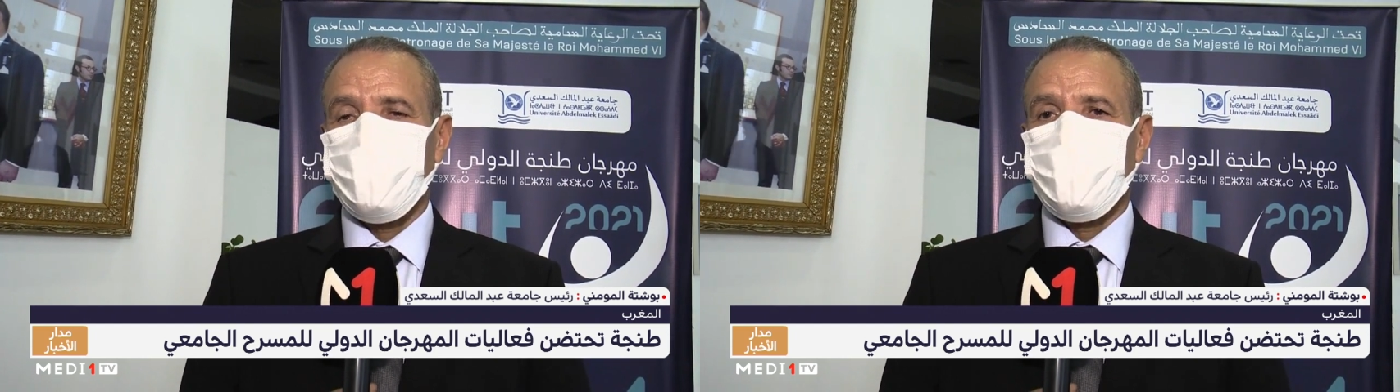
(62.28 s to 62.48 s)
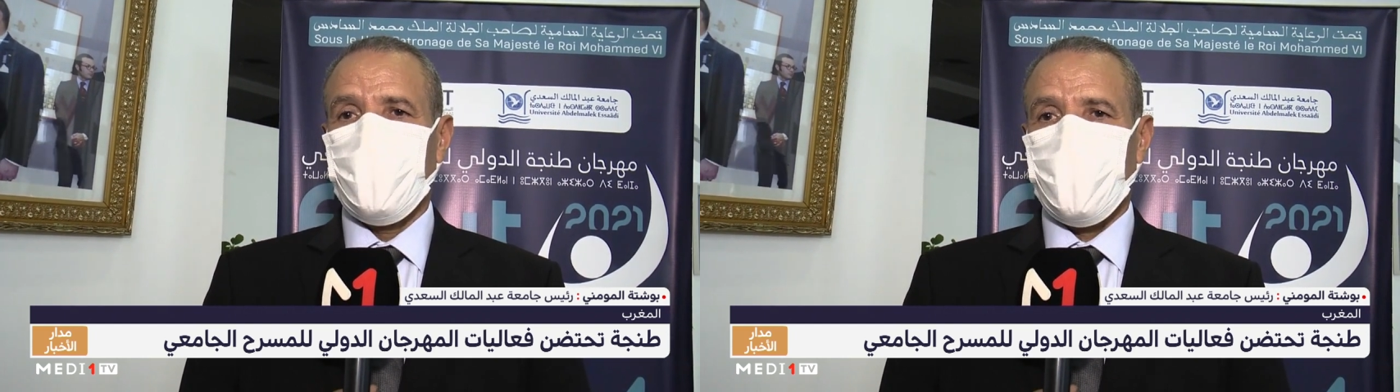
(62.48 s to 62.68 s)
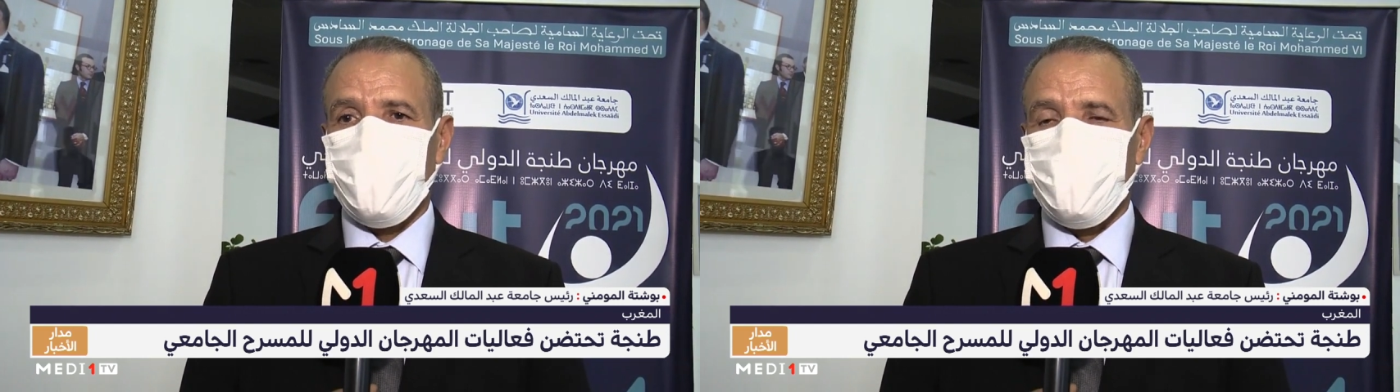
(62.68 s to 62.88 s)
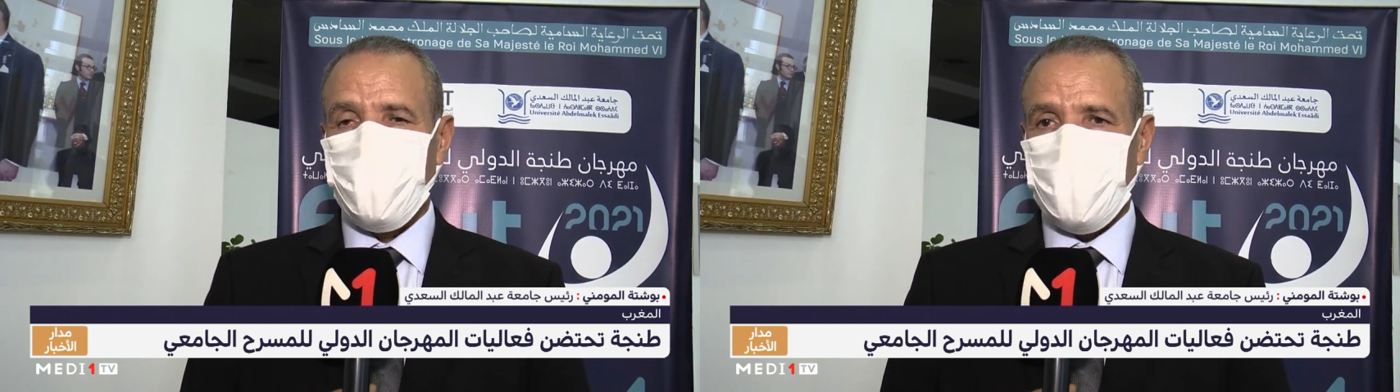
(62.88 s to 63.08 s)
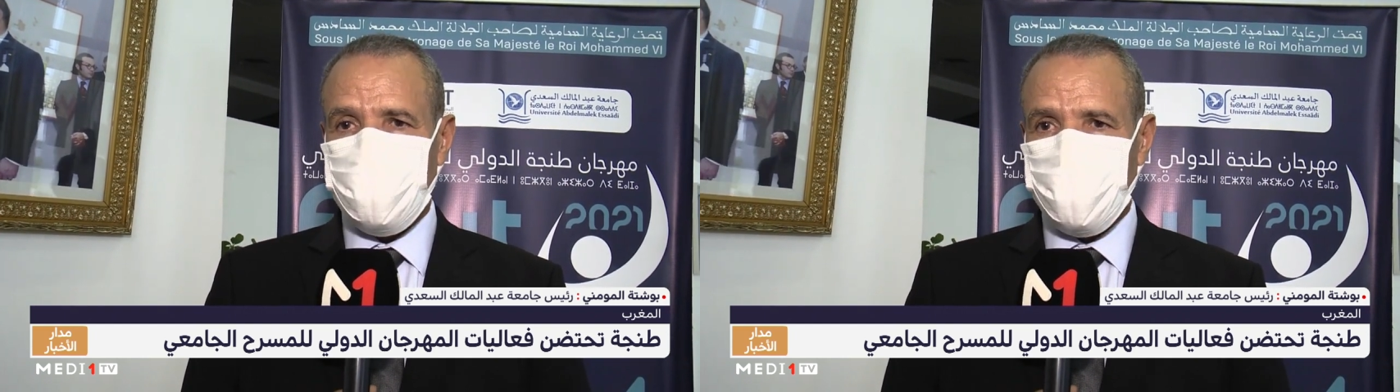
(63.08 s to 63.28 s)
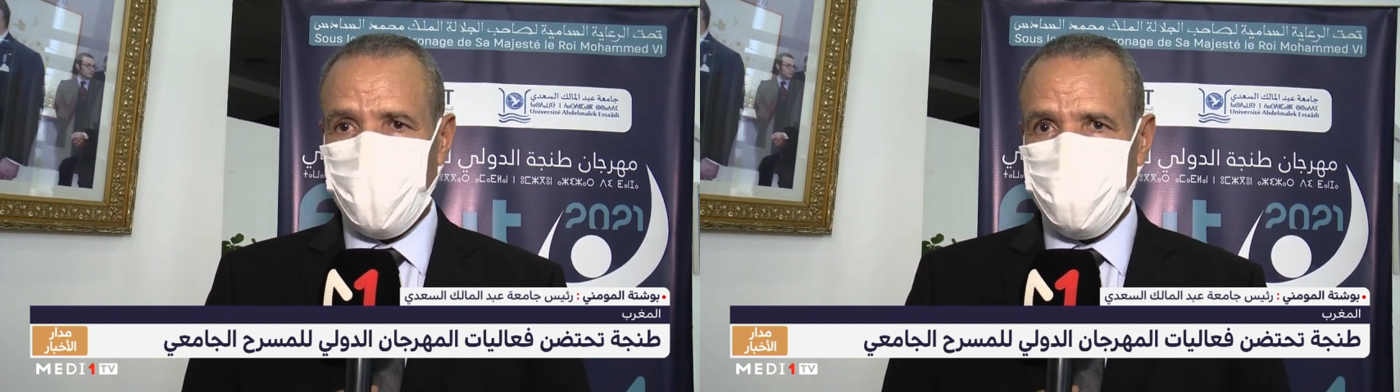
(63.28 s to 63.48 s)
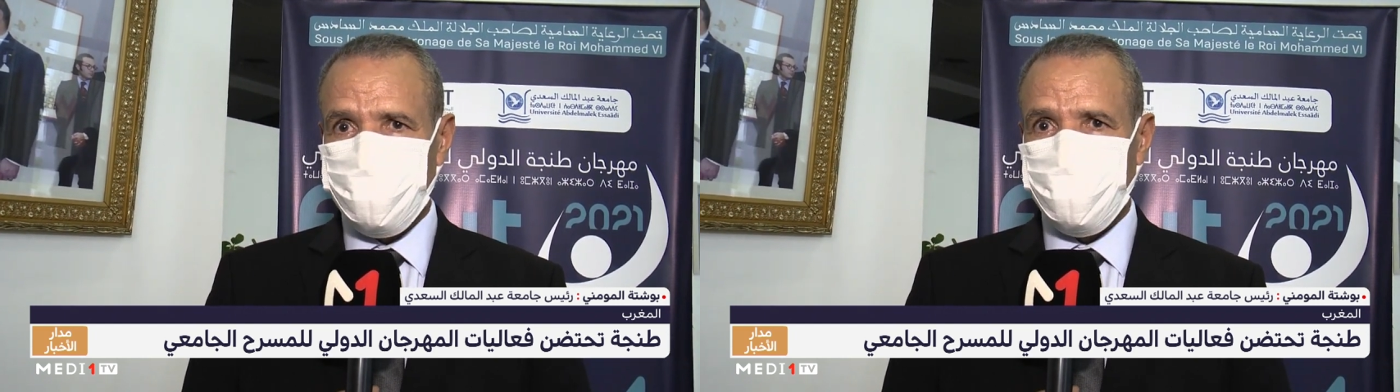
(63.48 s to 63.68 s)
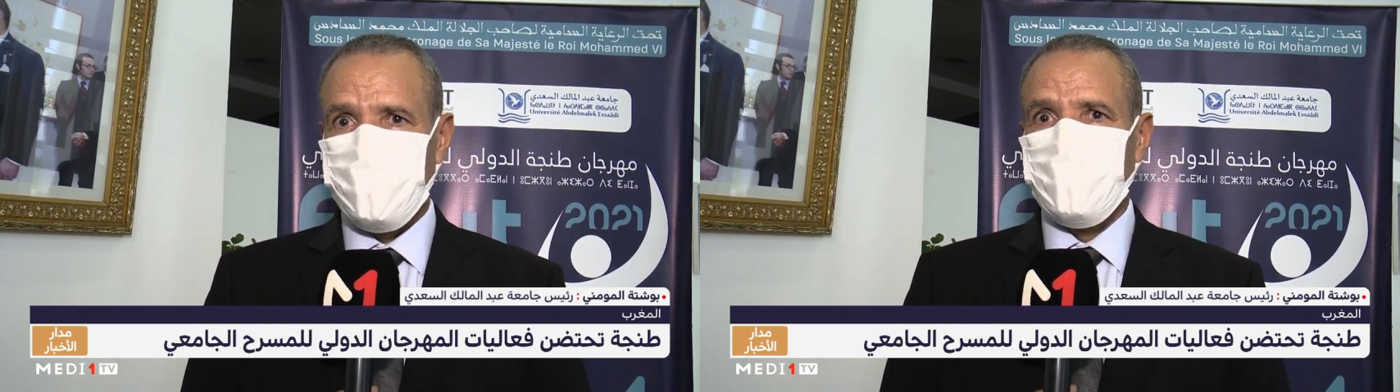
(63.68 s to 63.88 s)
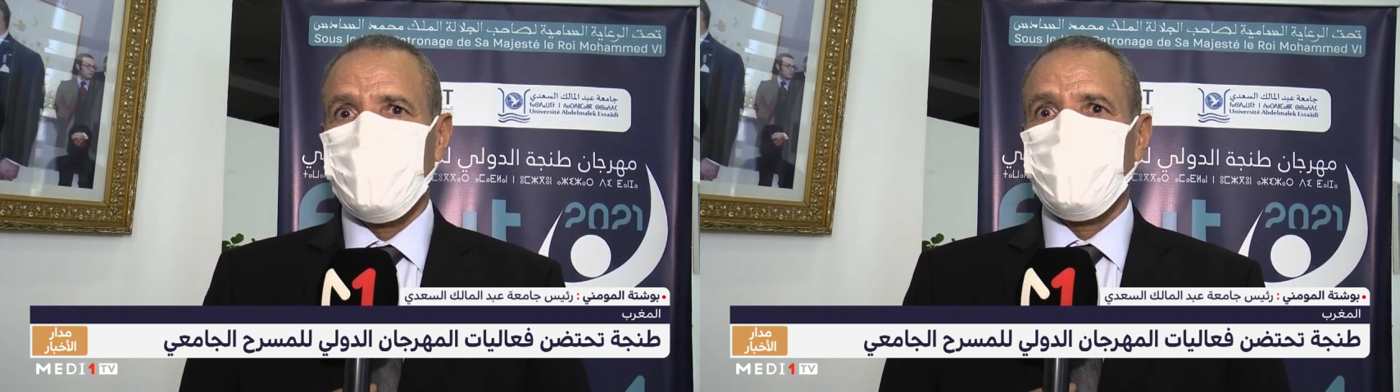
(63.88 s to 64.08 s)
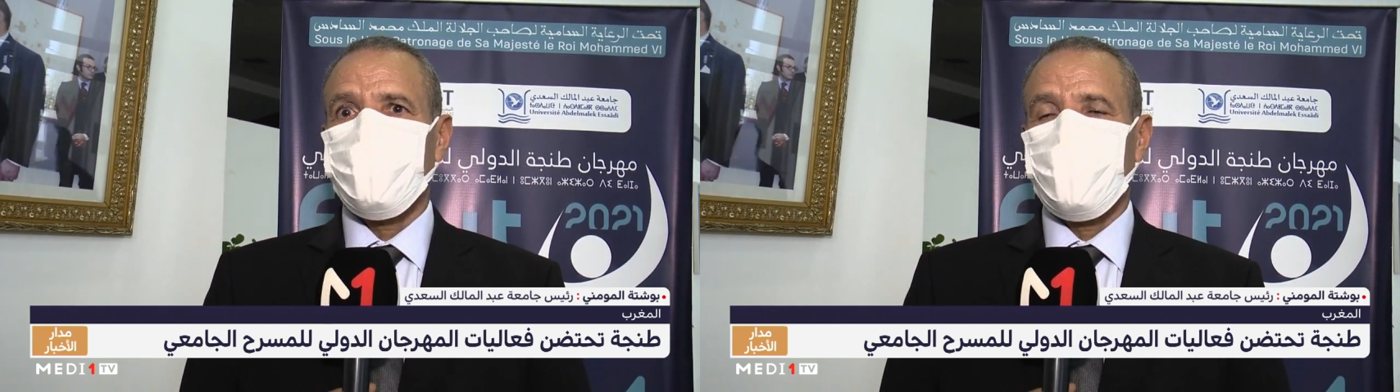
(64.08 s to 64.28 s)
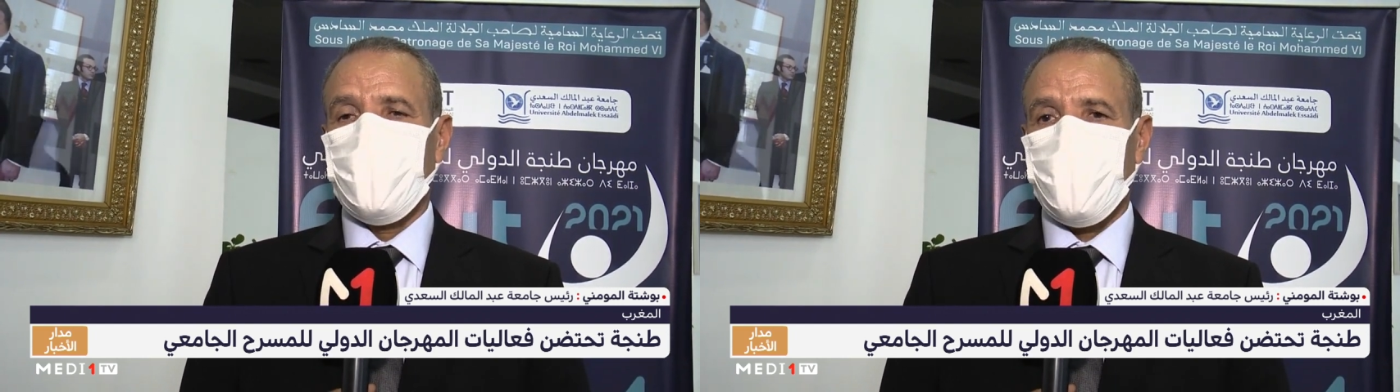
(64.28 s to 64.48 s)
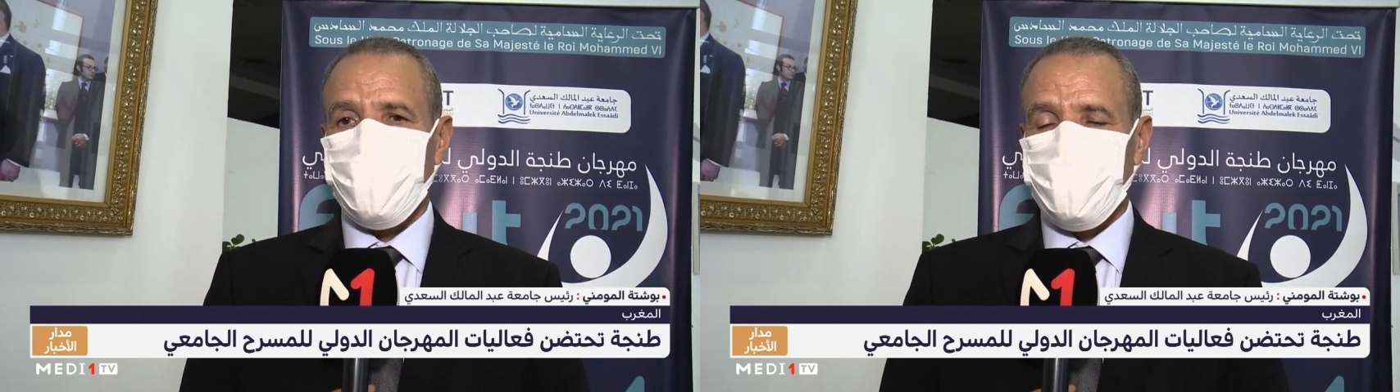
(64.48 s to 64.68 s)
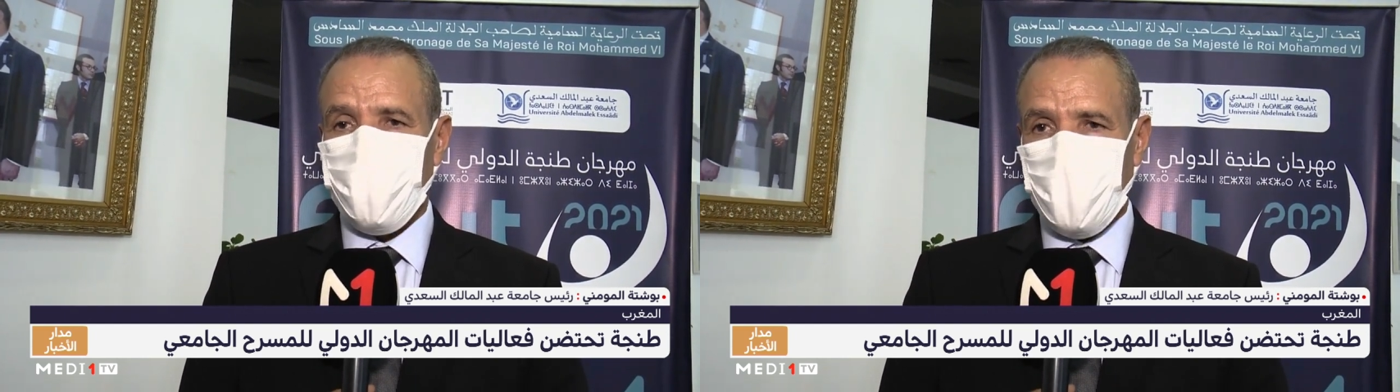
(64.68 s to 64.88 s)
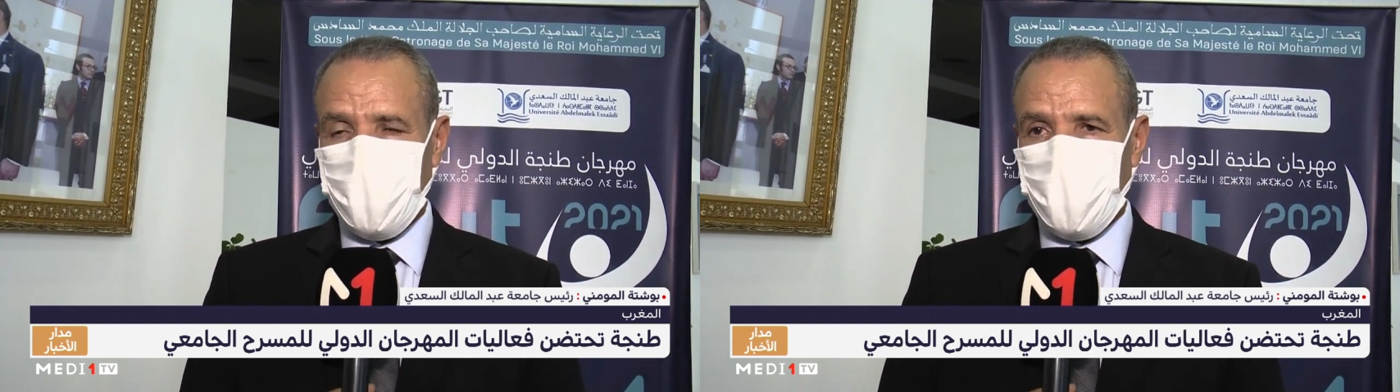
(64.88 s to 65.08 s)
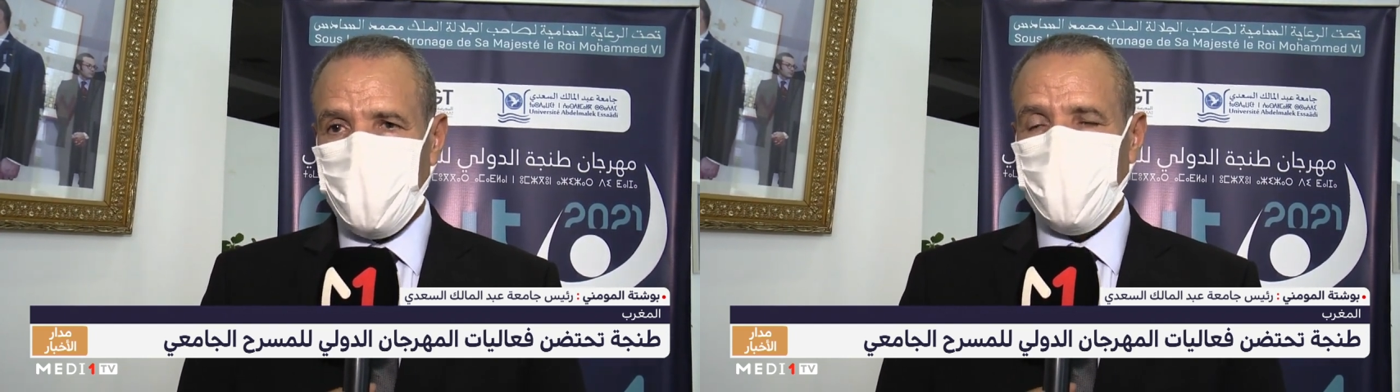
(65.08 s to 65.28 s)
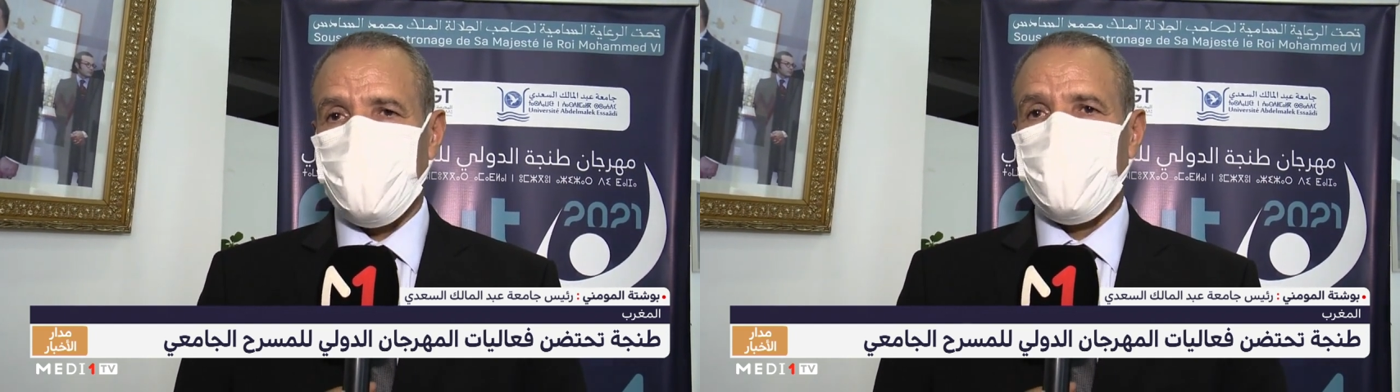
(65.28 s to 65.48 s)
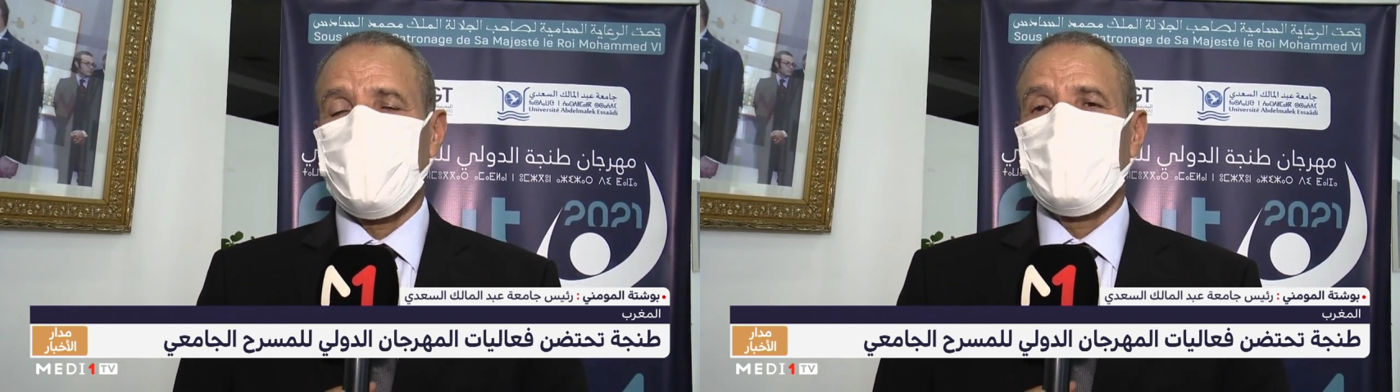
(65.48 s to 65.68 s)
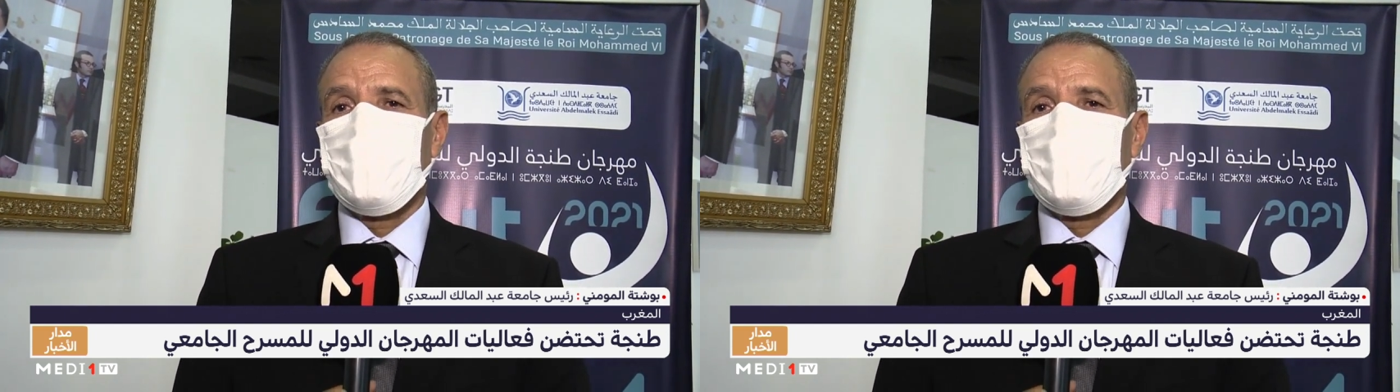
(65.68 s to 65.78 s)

وديال قبول الاختلاف وديال قبول راي الاخر